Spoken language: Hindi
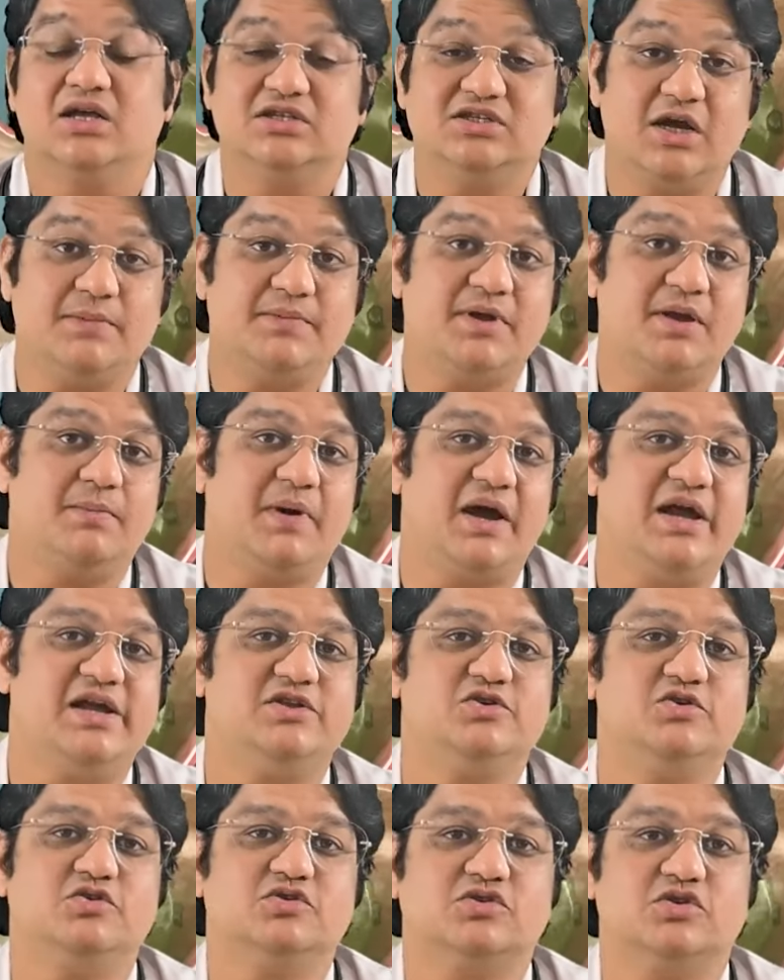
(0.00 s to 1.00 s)
जब ये
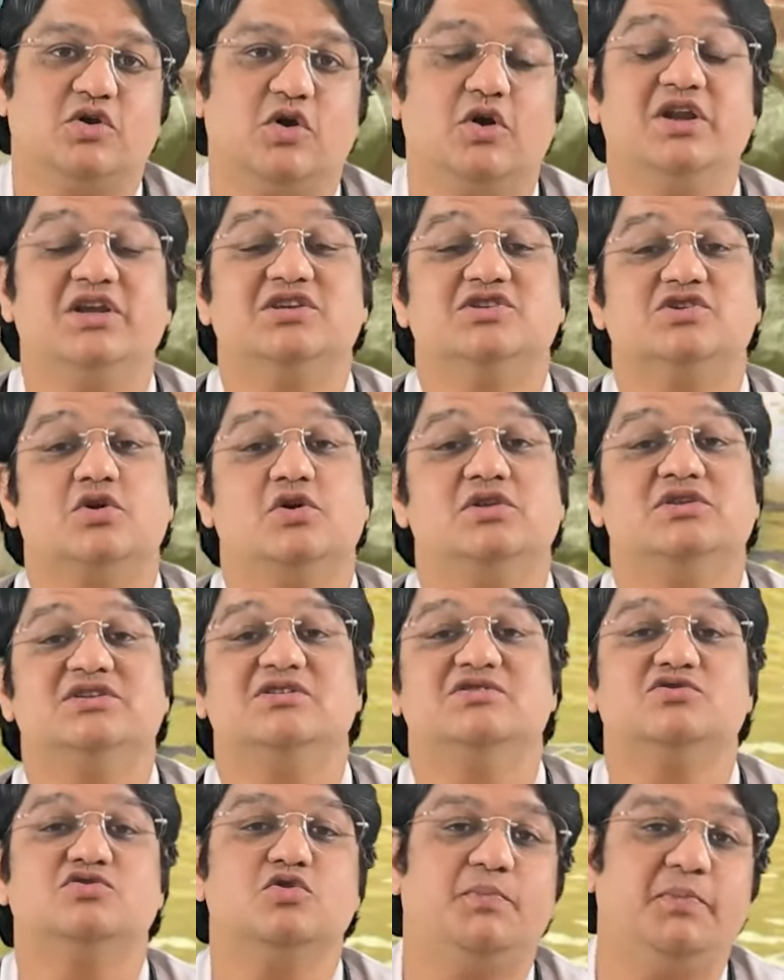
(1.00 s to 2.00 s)
बाइल जूस कोलेस्ट्रॉल
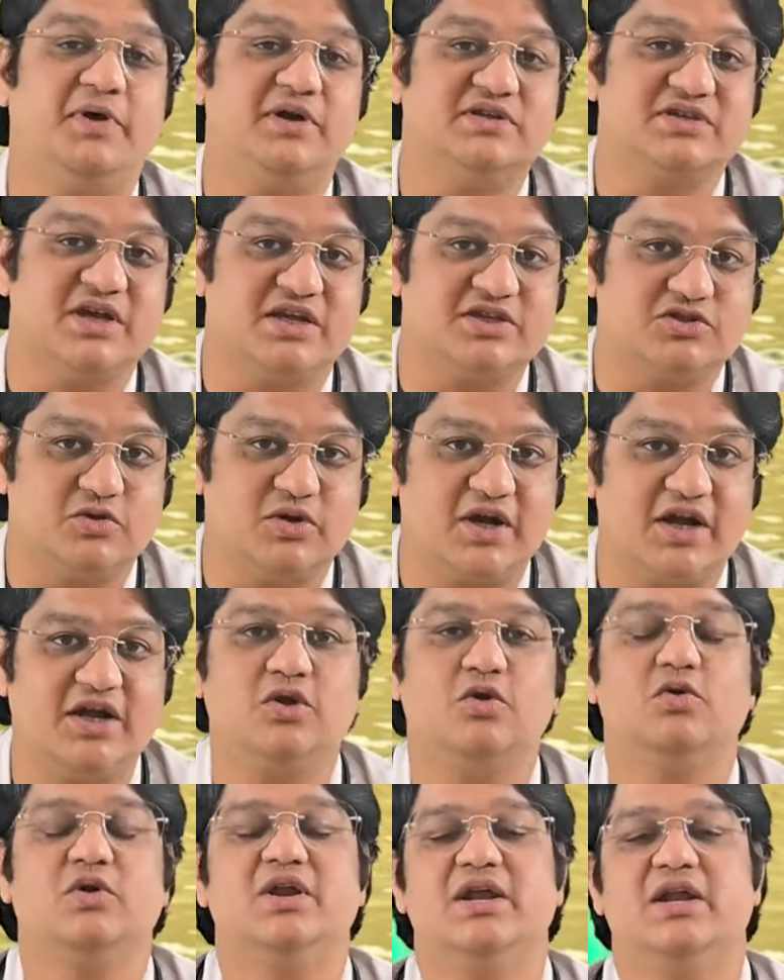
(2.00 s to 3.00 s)
से सुपर
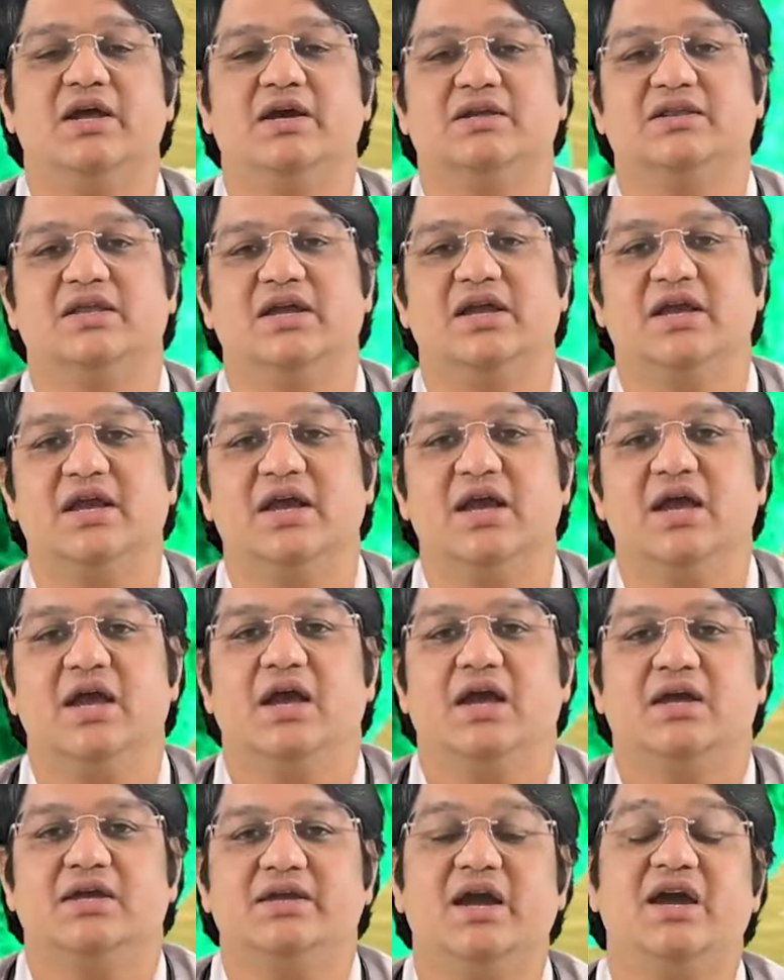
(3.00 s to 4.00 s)
सेचूरेट होने लगते
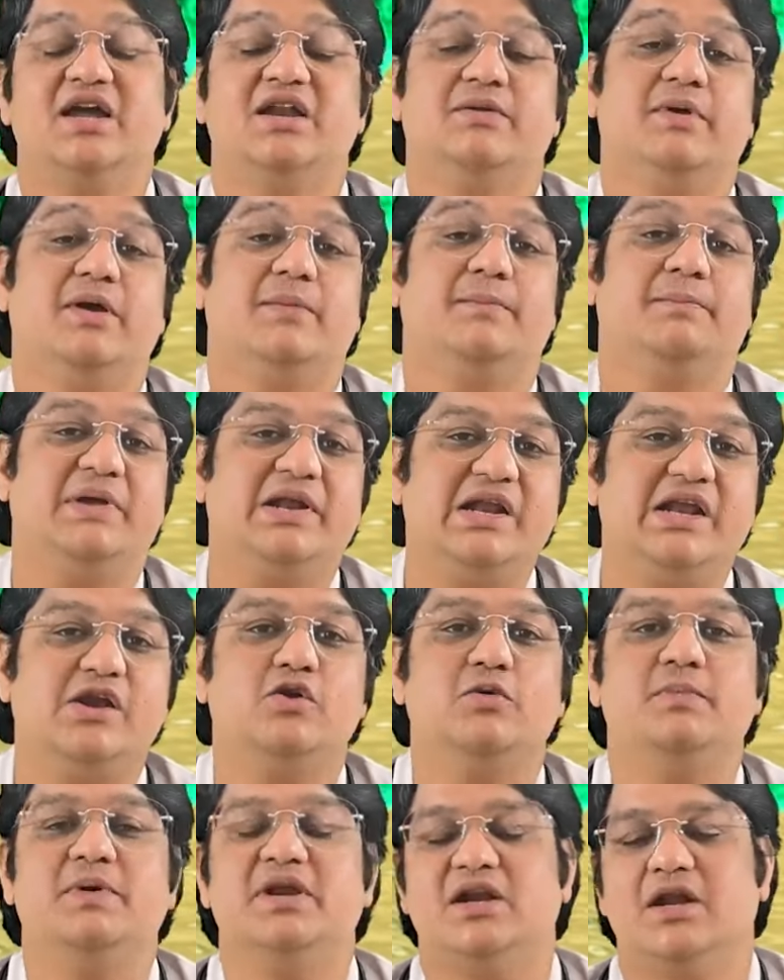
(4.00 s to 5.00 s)
हैं या इनमें
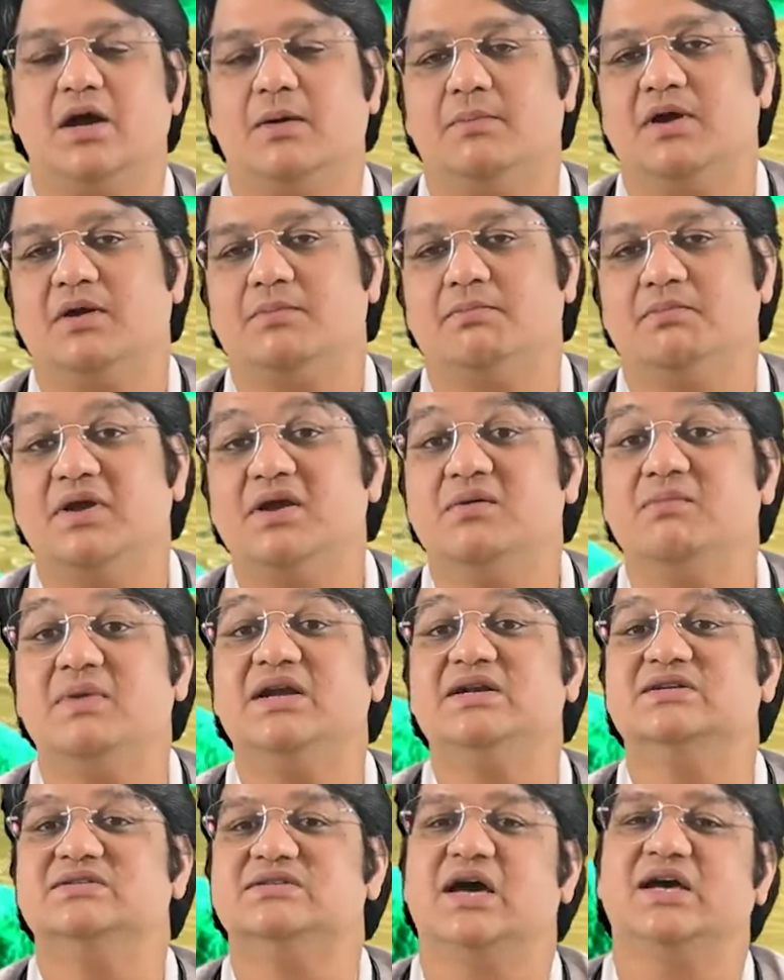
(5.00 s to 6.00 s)
बिलीरुबिन नामक
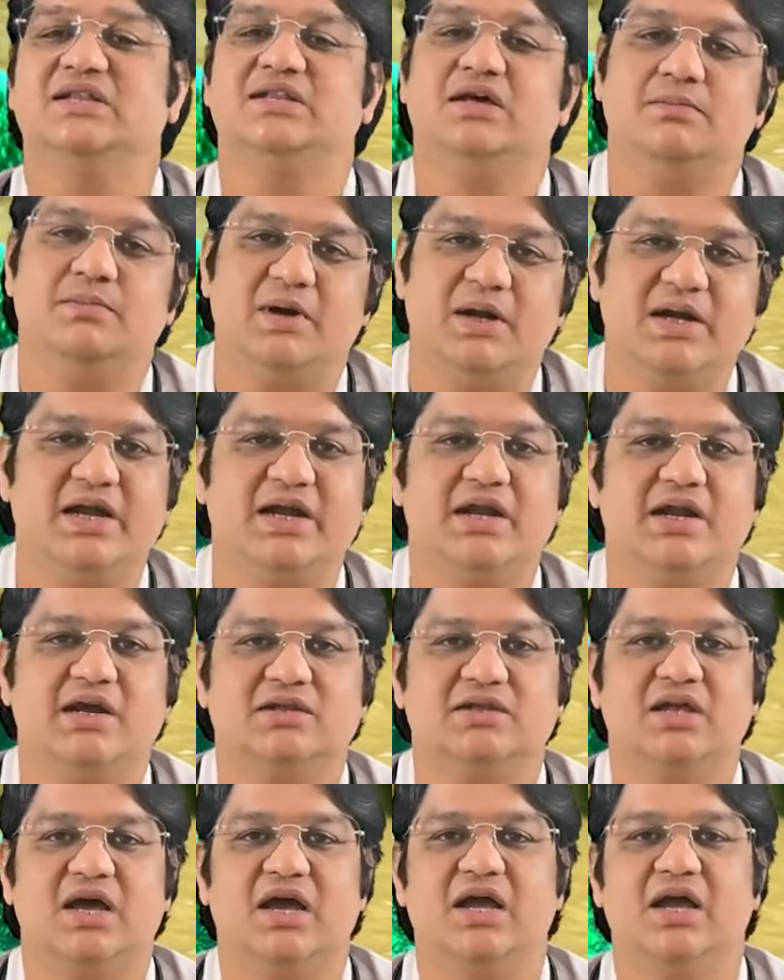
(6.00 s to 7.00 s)
पिगमेंट ज़्यादा बनने
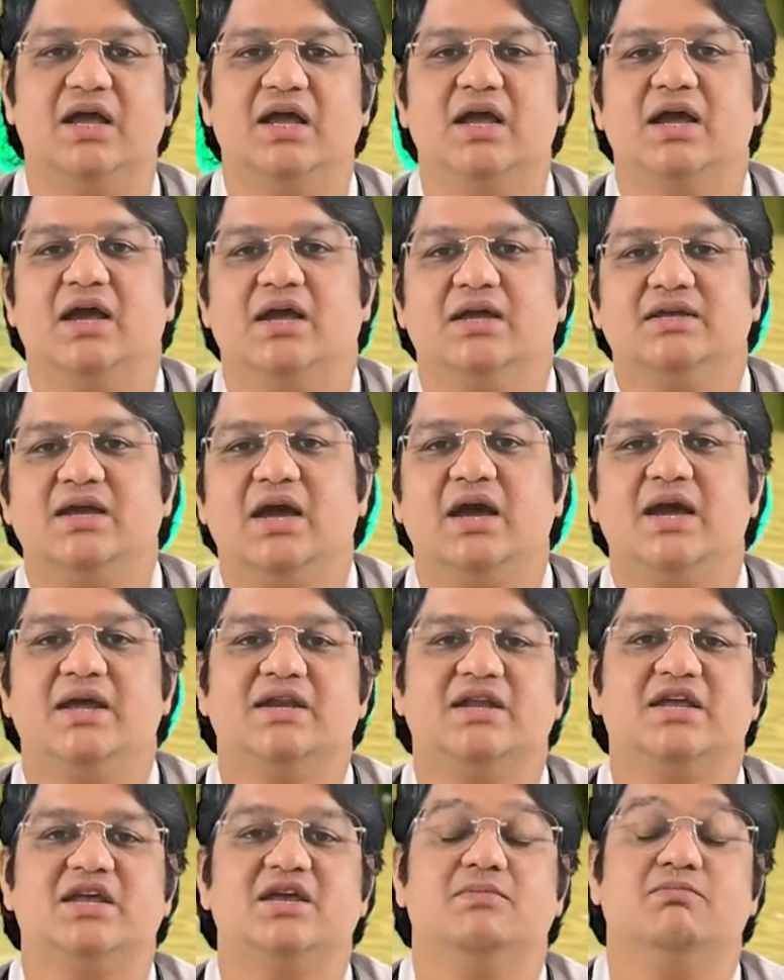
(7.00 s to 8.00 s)
लगता है या
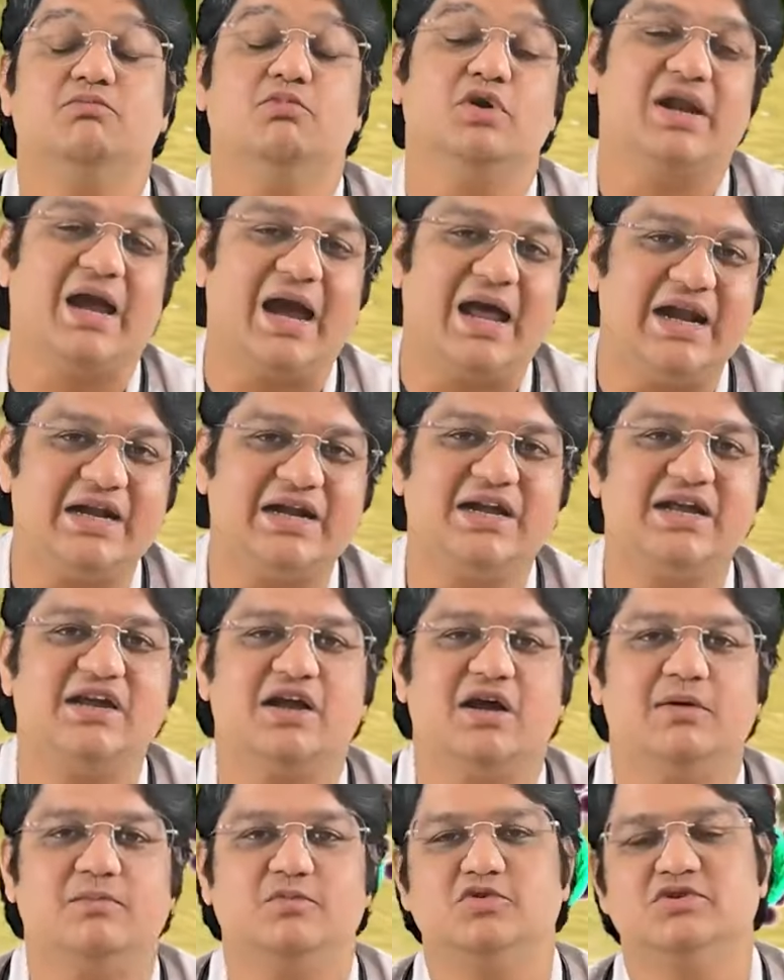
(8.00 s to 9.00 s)
इनकी मोटालिटी
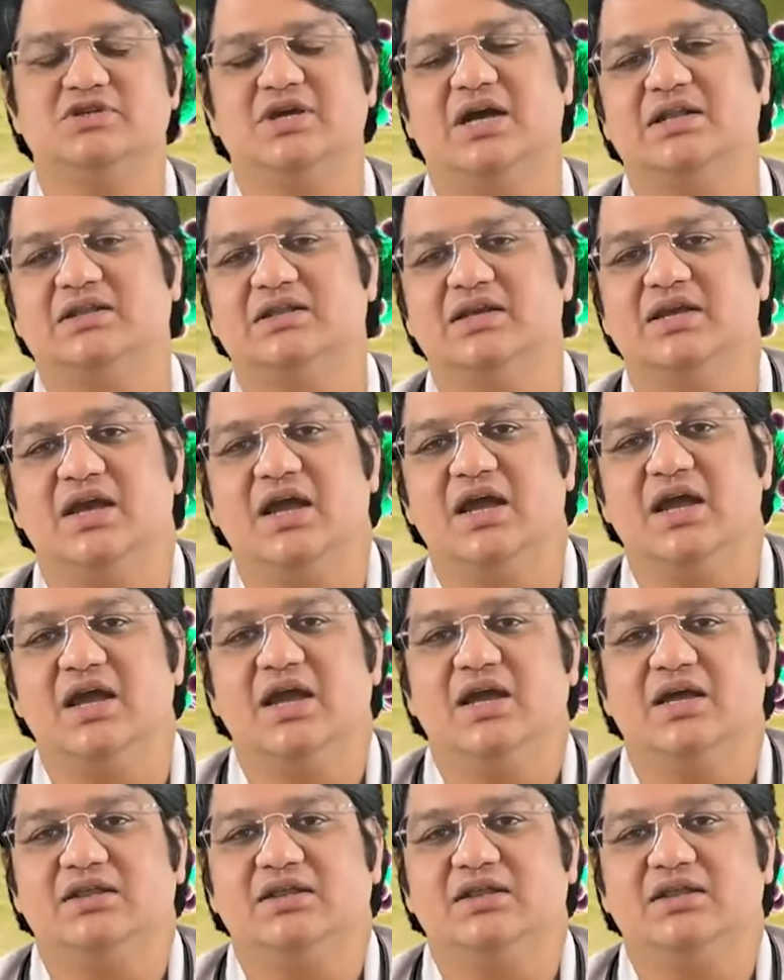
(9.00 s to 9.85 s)
कम हो जाती है